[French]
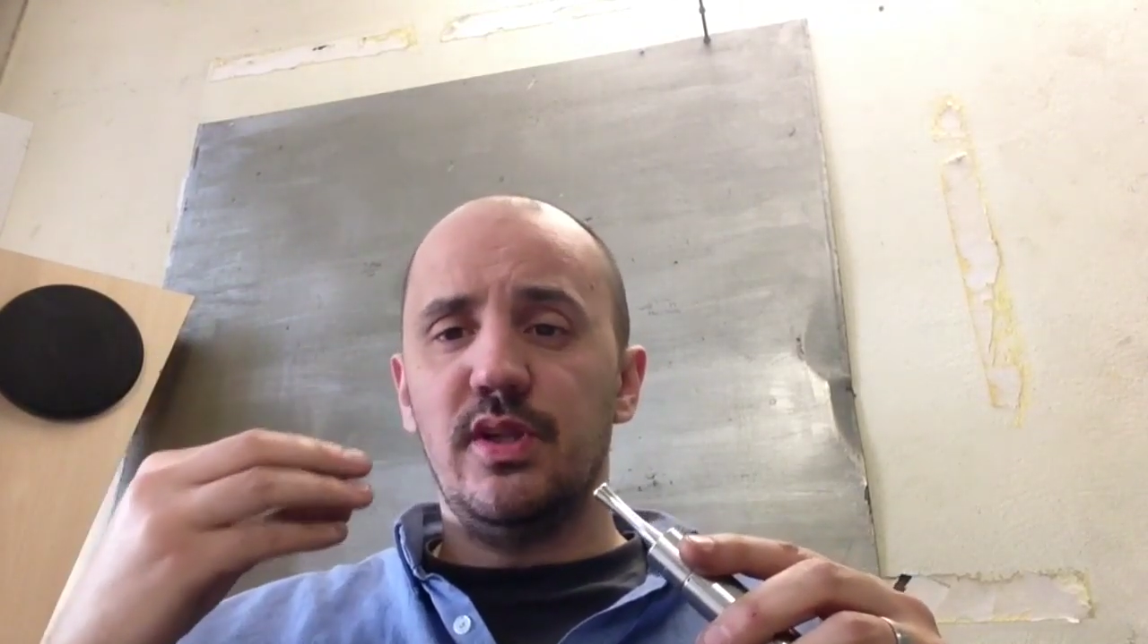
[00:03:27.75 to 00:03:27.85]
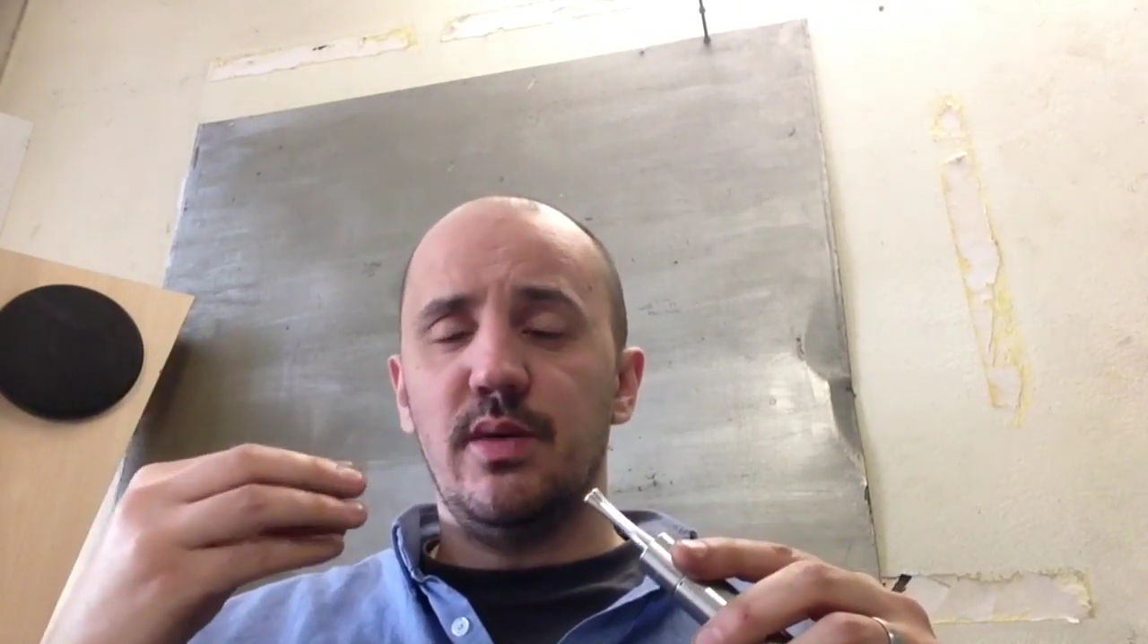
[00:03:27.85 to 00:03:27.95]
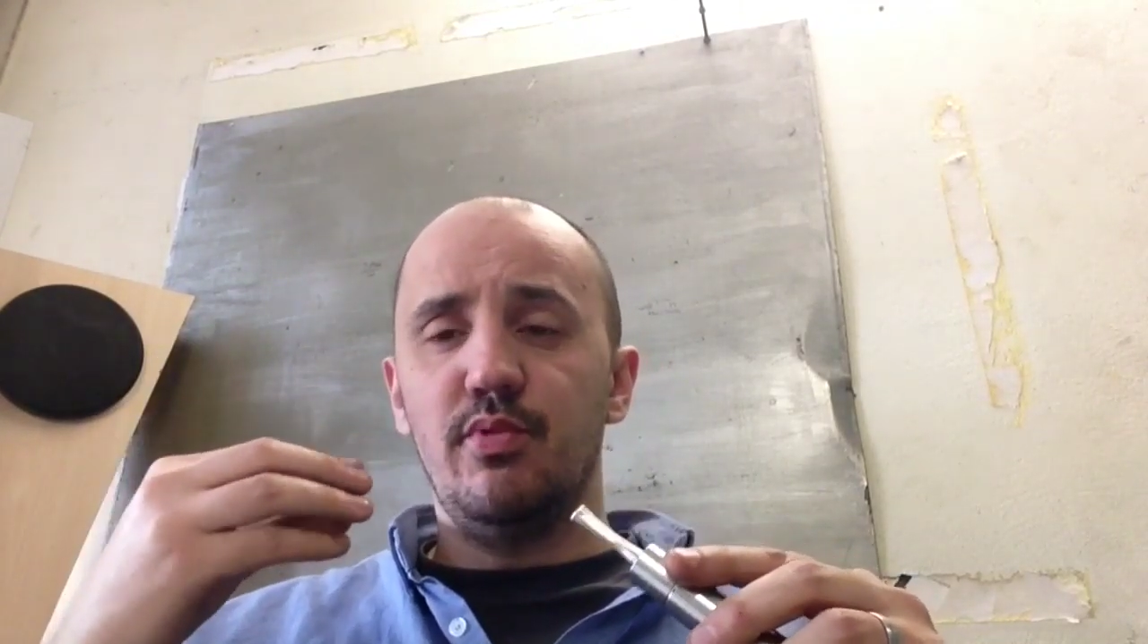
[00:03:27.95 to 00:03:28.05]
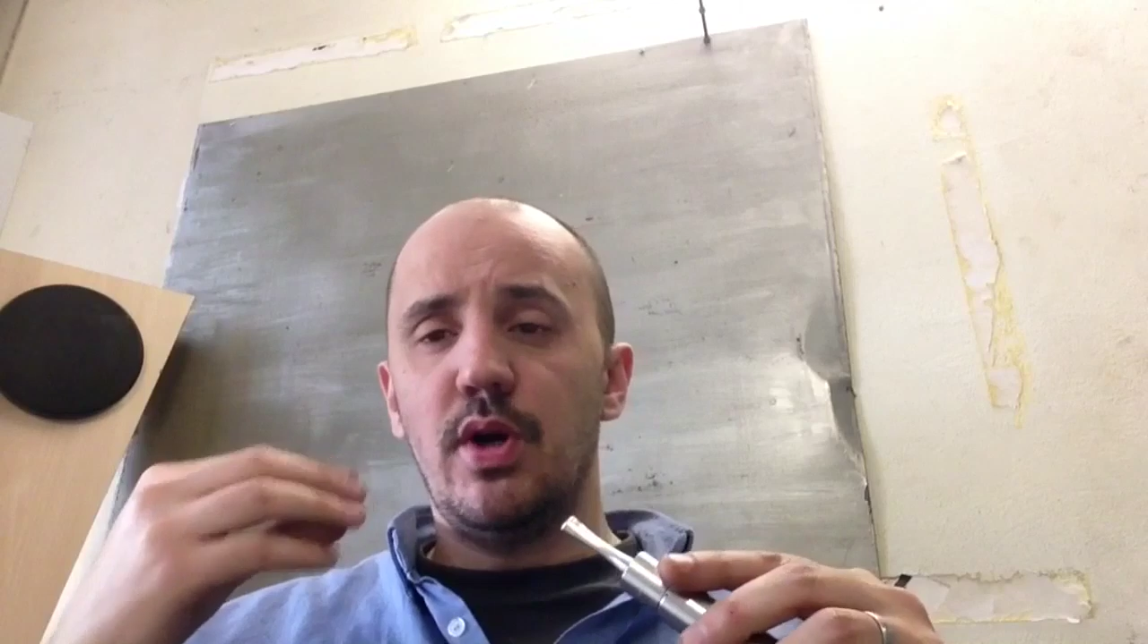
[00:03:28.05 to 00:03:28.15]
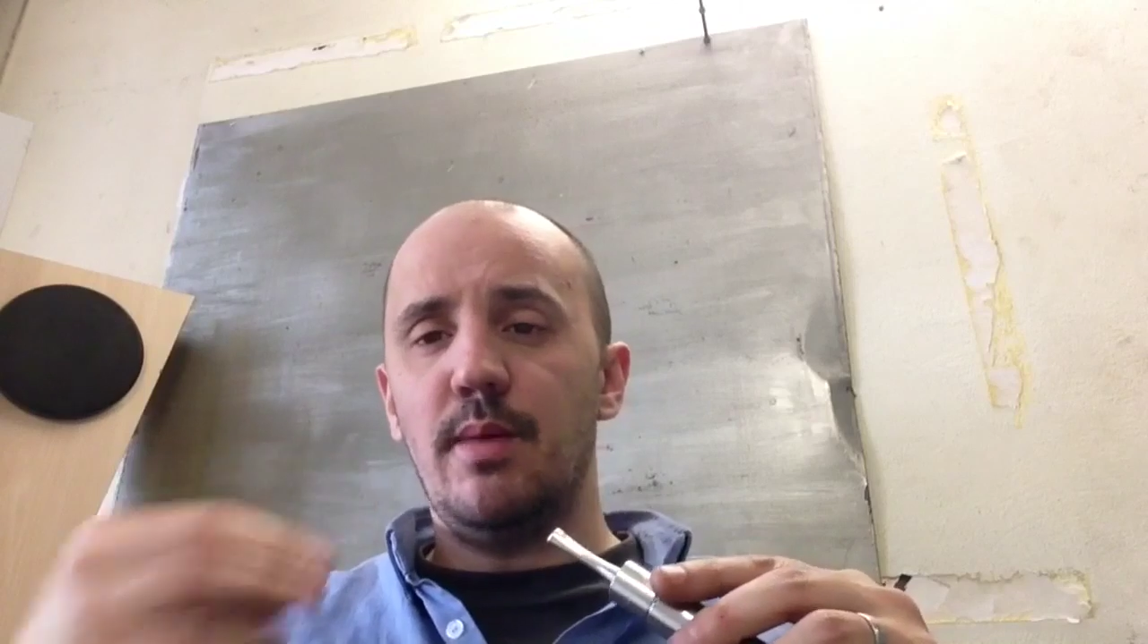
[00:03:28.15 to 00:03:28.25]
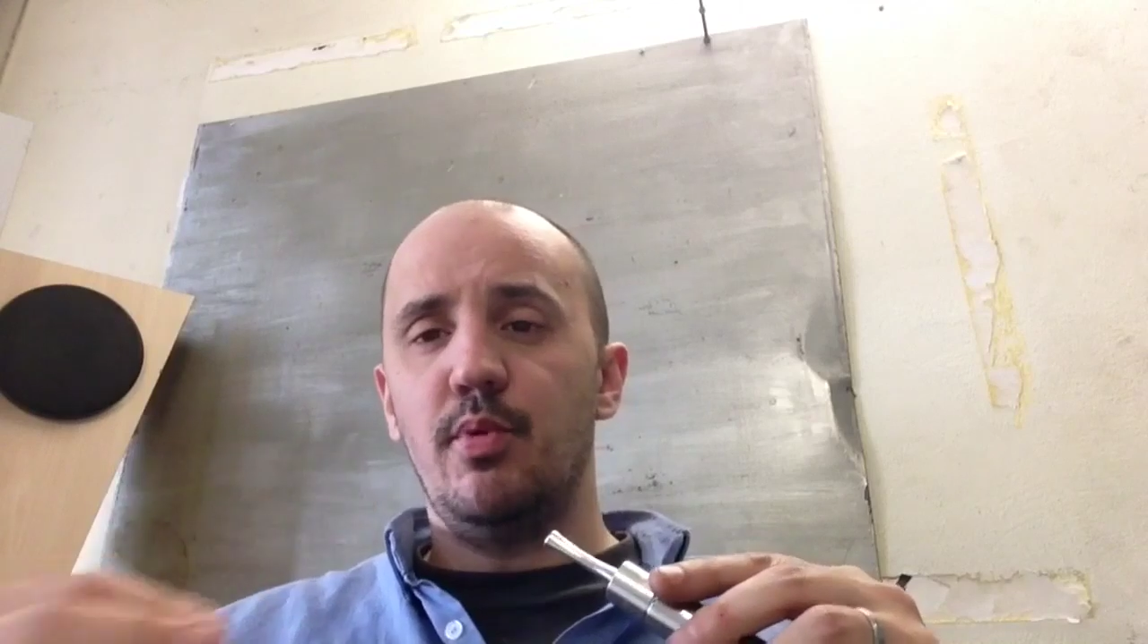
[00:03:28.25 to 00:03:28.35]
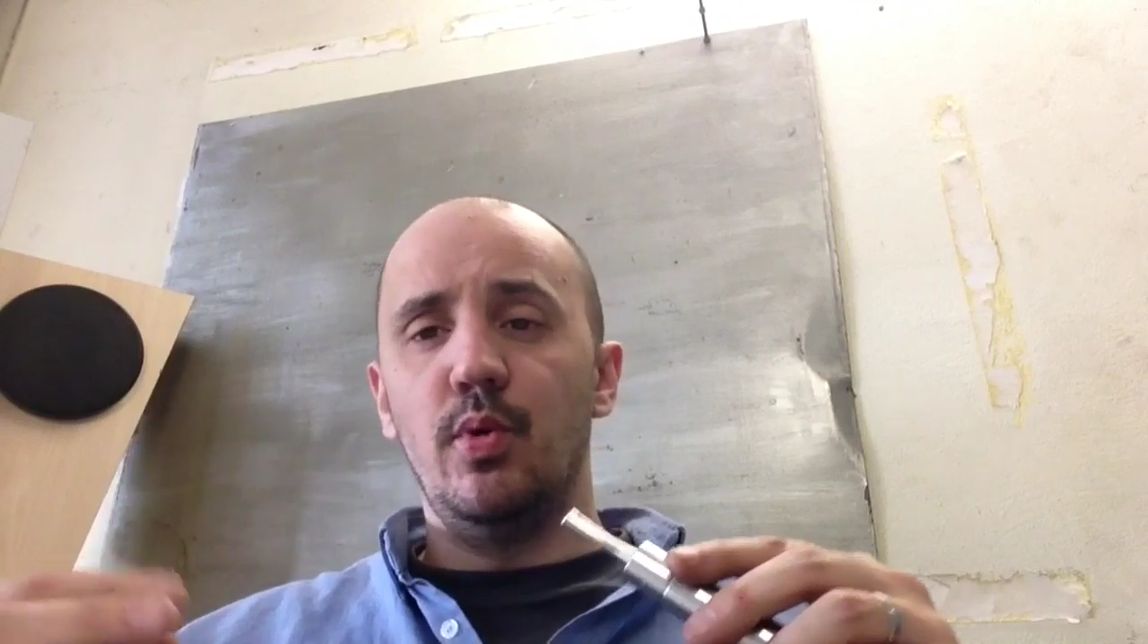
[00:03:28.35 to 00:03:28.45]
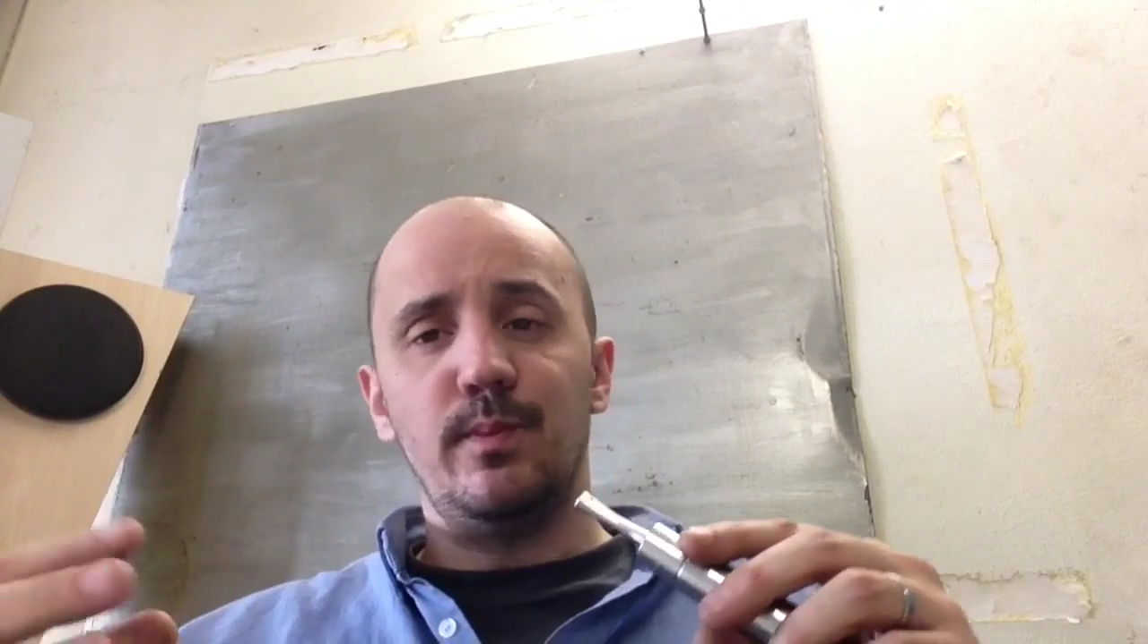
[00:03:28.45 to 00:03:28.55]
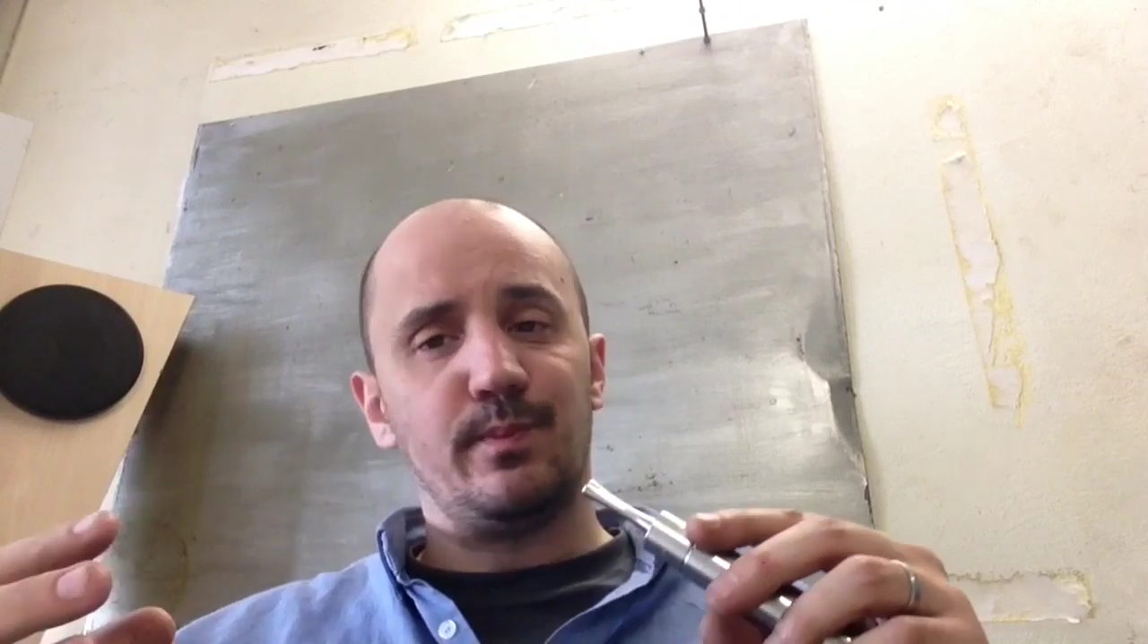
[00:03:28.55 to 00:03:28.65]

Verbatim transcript: un peu râpeux